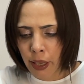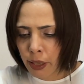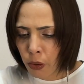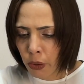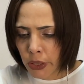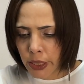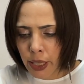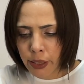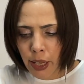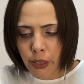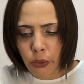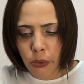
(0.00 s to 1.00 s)
こうした
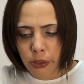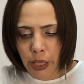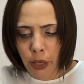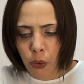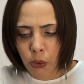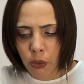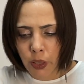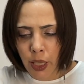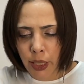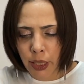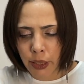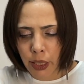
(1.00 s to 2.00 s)
韓国で行
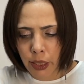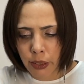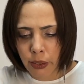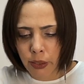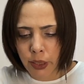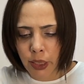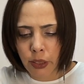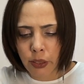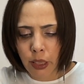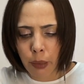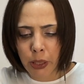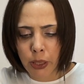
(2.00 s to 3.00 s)
われている人種
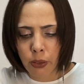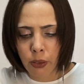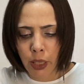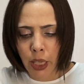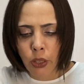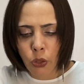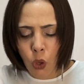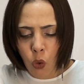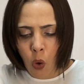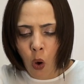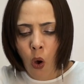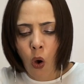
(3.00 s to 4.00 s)
差別の現状
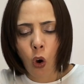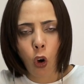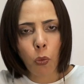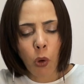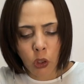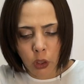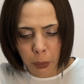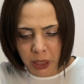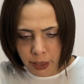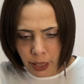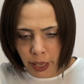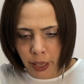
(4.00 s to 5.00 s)
を重く見
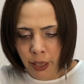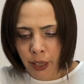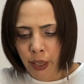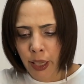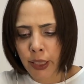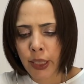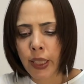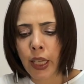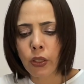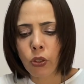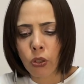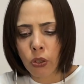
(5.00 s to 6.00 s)
て、
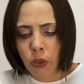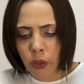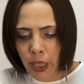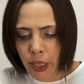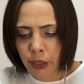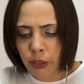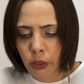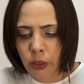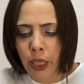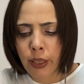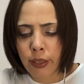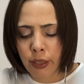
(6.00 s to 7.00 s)
2014年9
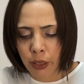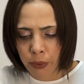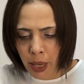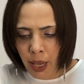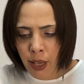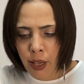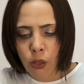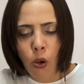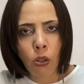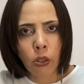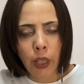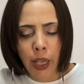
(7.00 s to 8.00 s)
月には
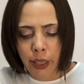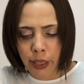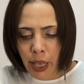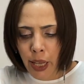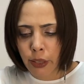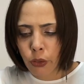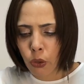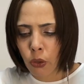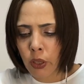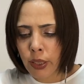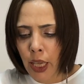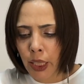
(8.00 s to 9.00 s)
国連が
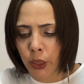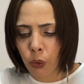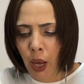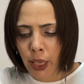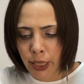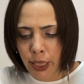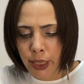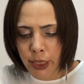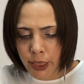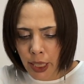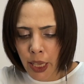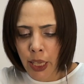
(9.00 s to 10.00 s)
調査員を派遣
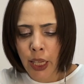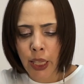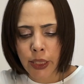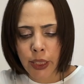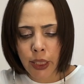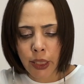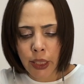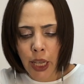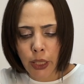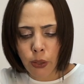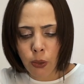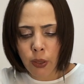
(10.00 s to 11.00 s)
して実
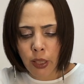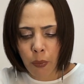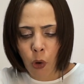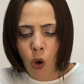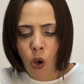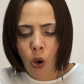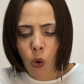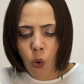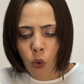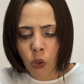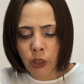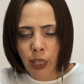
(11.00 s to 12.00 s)
態調査も
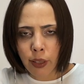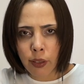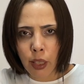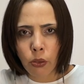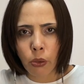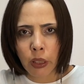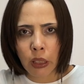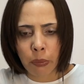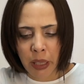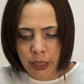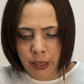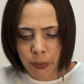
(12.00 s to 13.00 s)
行ったといい
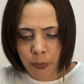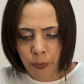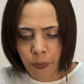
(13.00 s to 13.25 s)
ます。